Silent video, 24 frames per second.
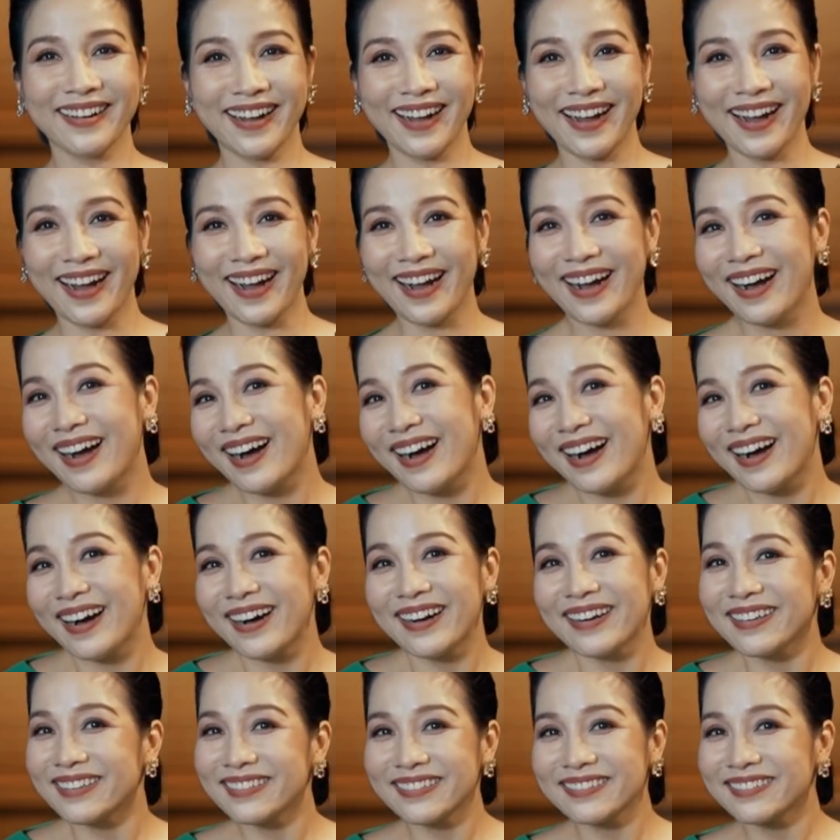
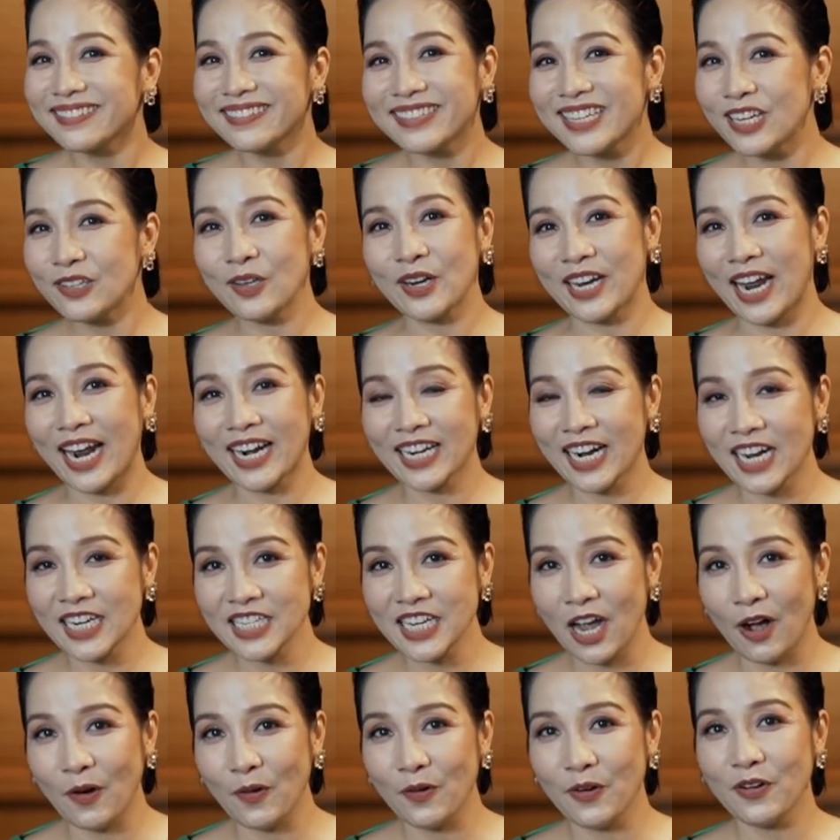à, kỹ thuật hát
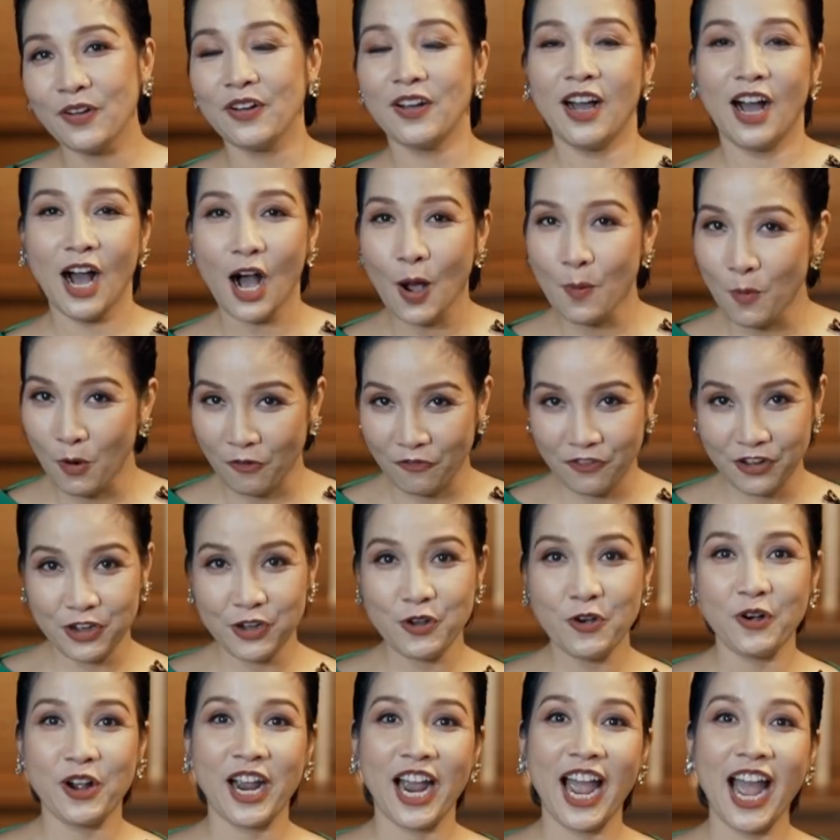khác nhau ở một
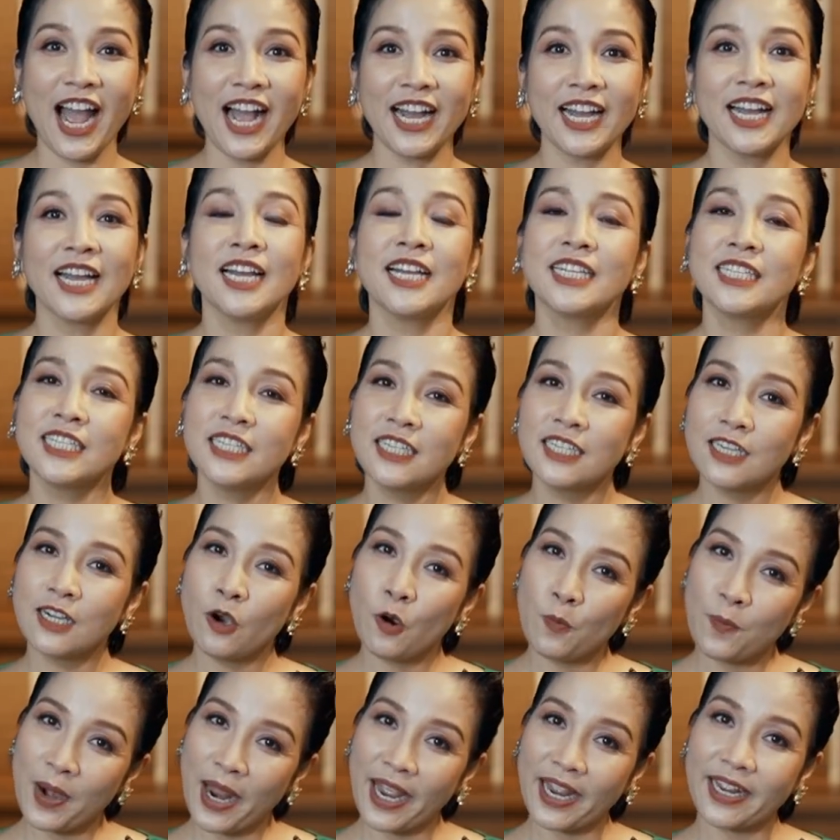video khác
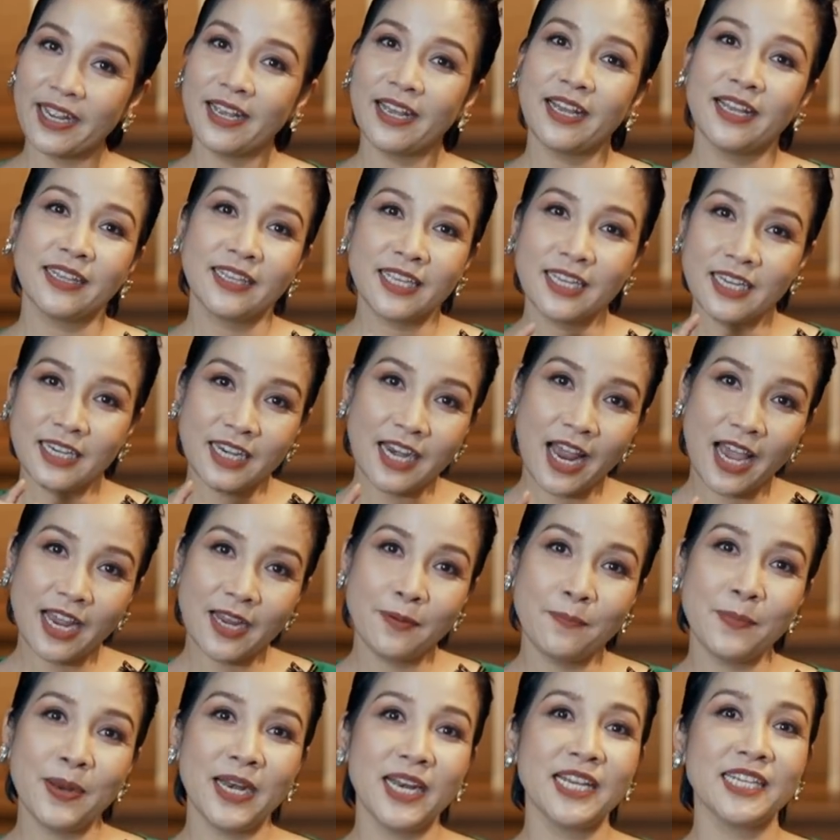nhưng hôm nay thì
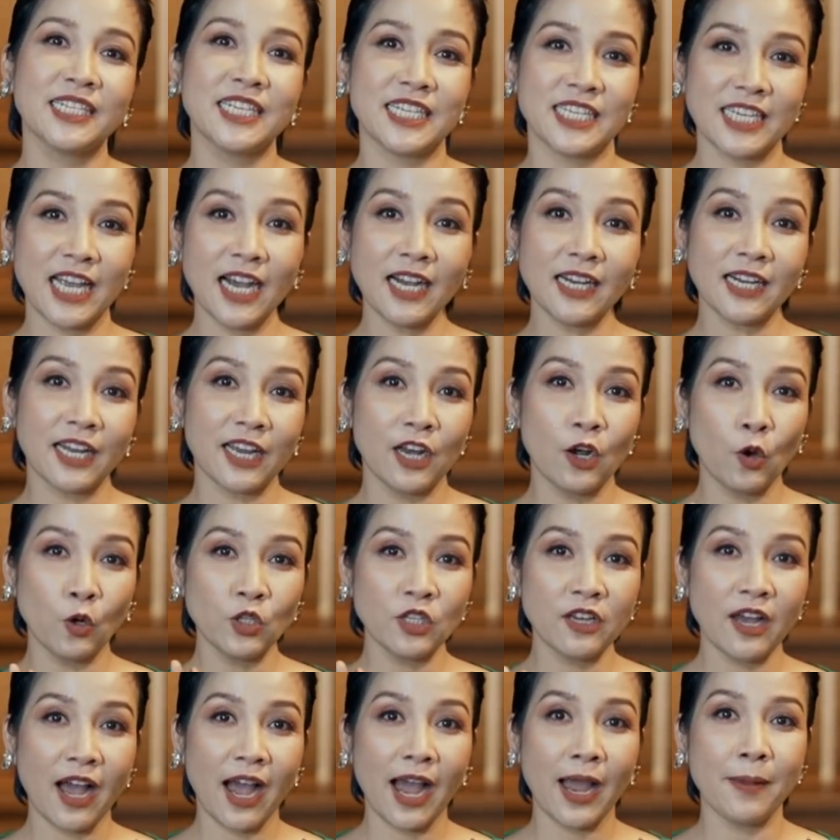đây mỹ linh chỉ nhắc cái
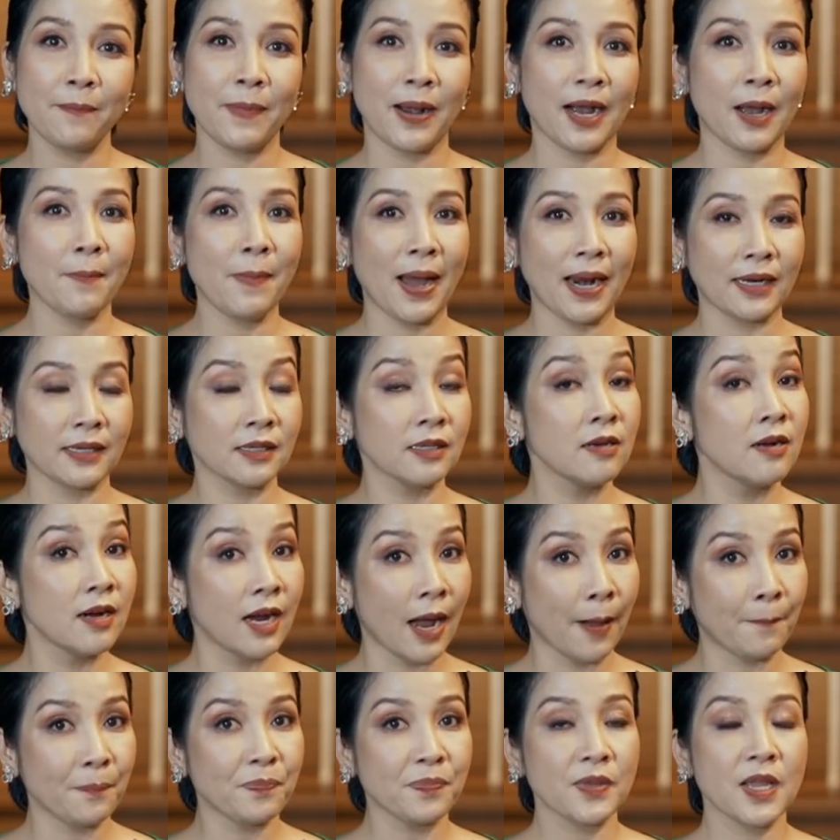lỗi thứ hai mà các bạn
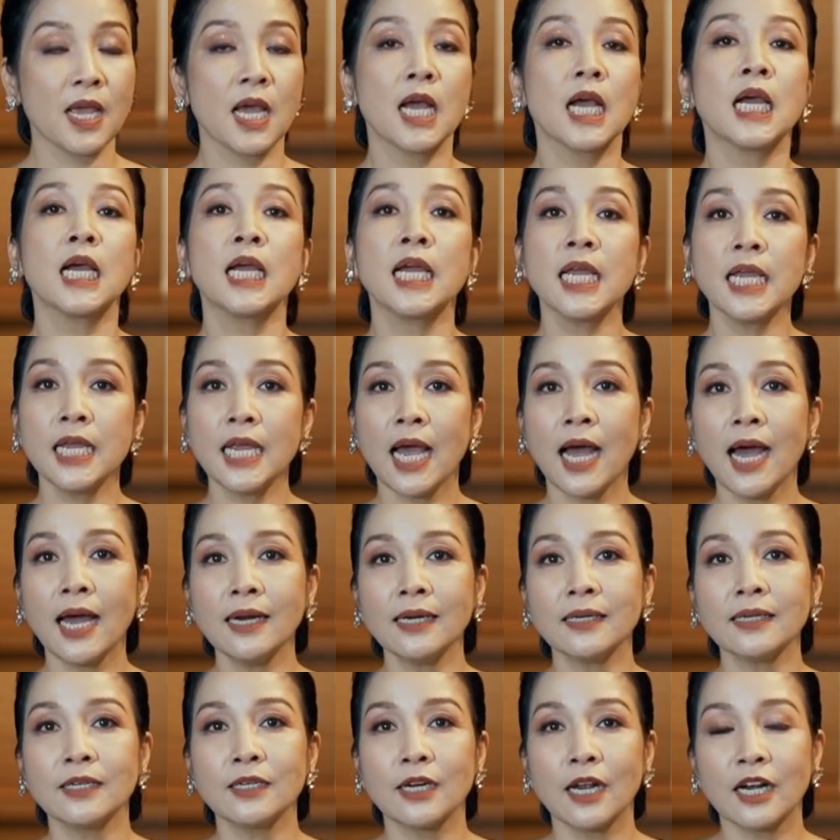thường gặp khi
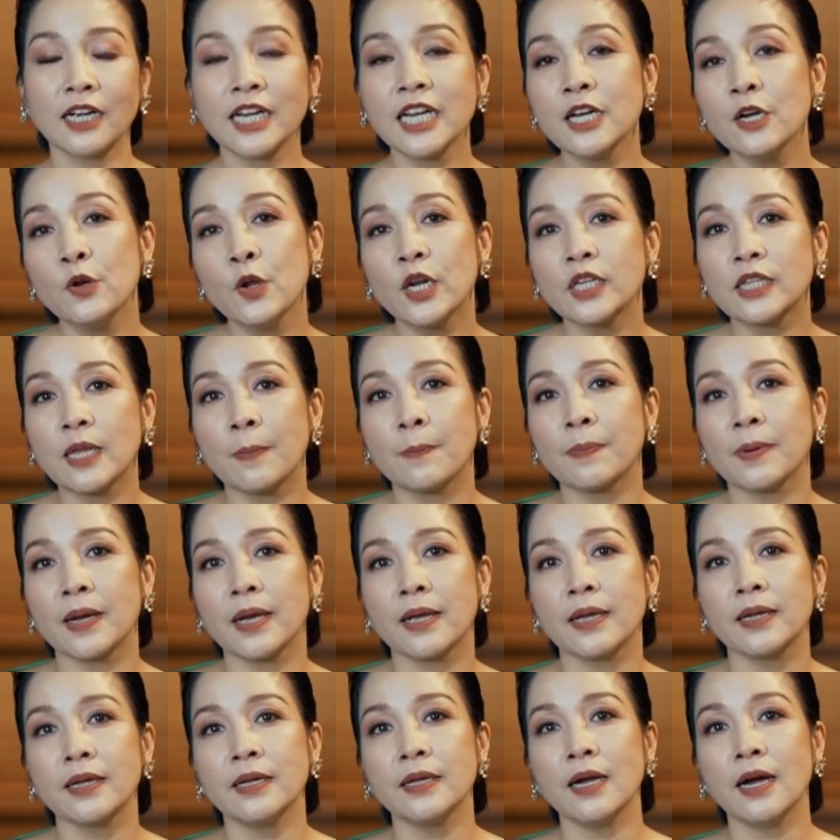hát khi luyện tập
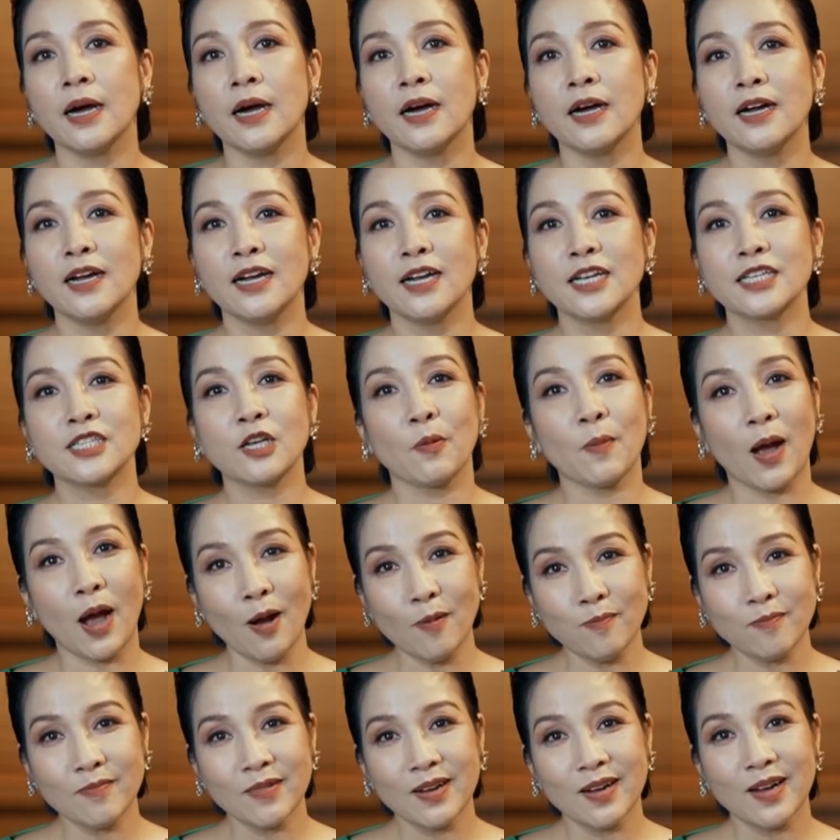cái à, giọng
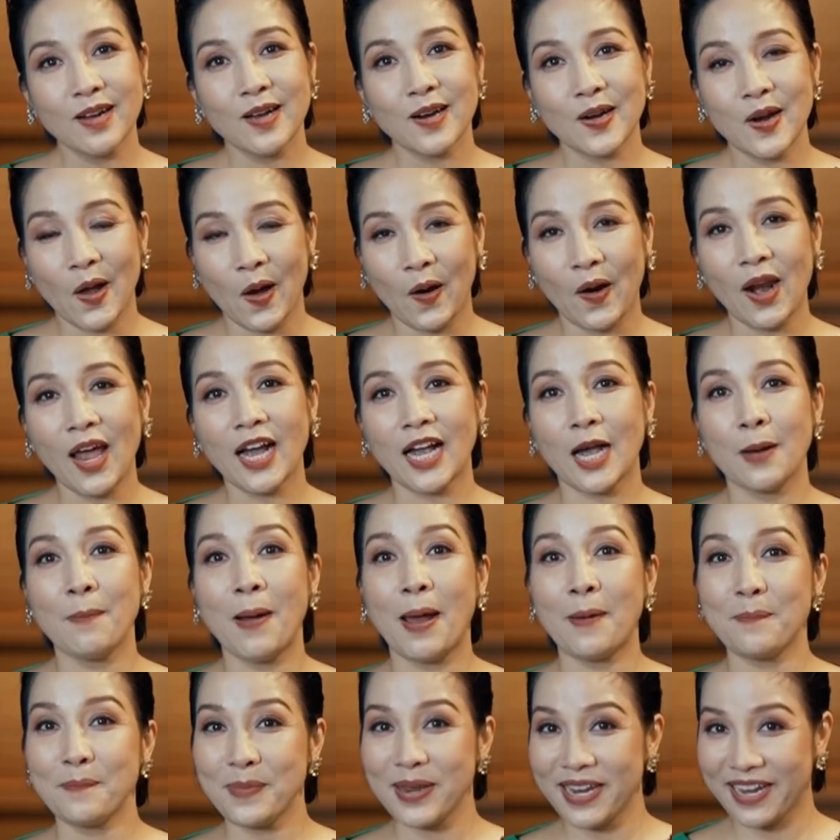óc đó là các
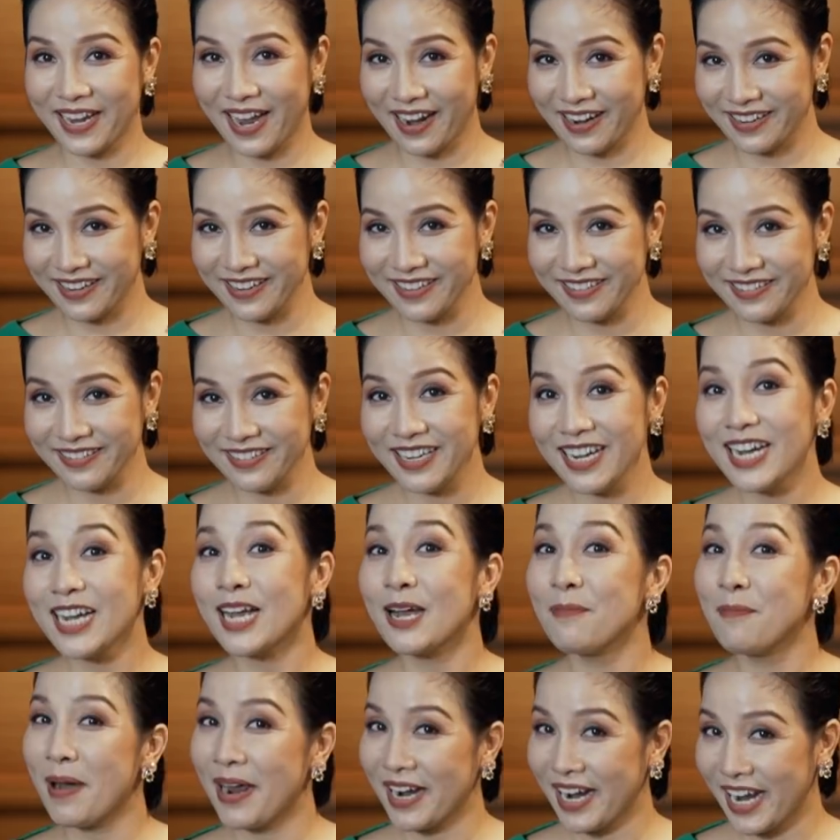bạn bị căng cứng
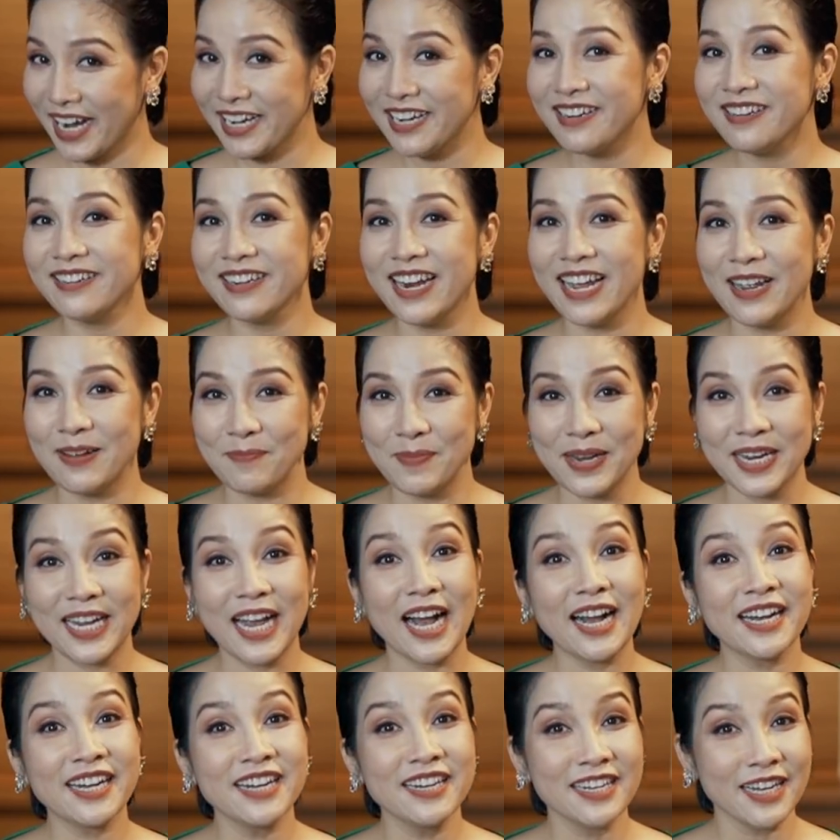các bạn hãy đừng để bị
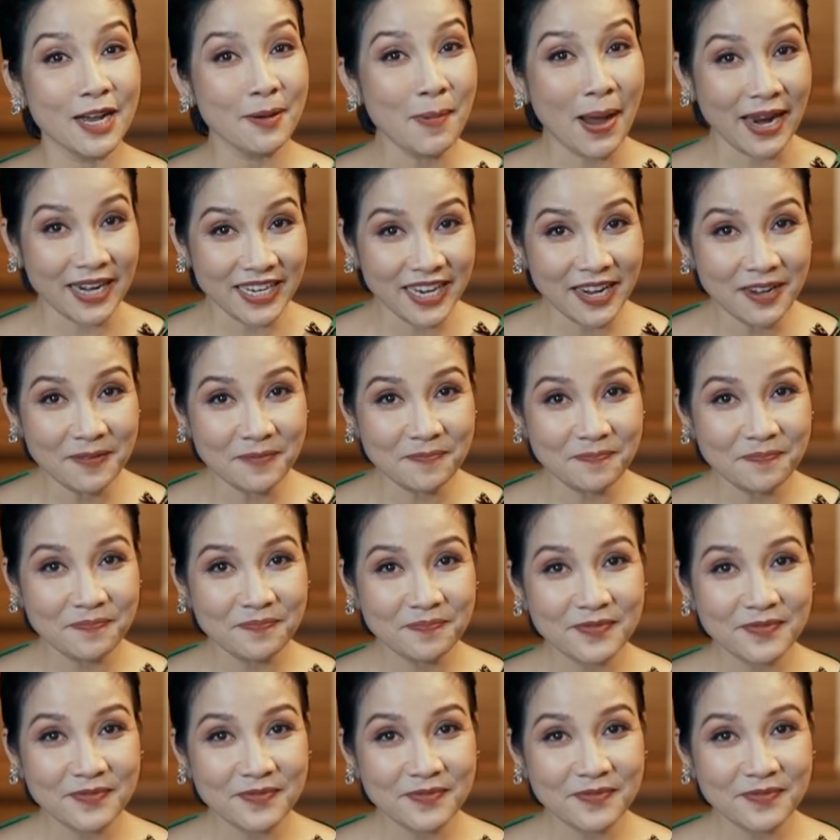căng cứng các bạn nhé